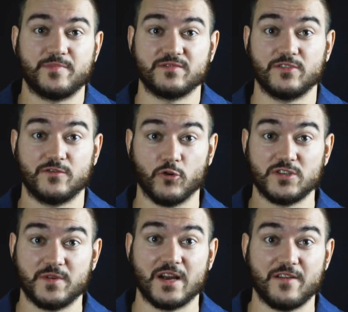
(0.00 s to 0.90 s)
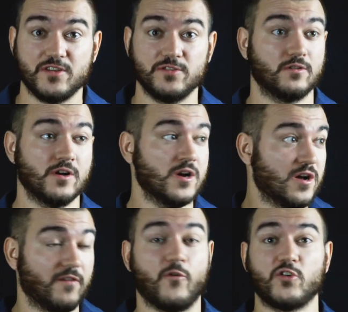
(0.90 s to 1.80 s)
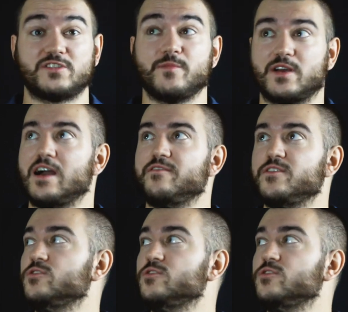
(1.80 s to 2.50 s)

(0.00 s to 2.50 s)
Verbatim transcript: записывать 8К видео. 8К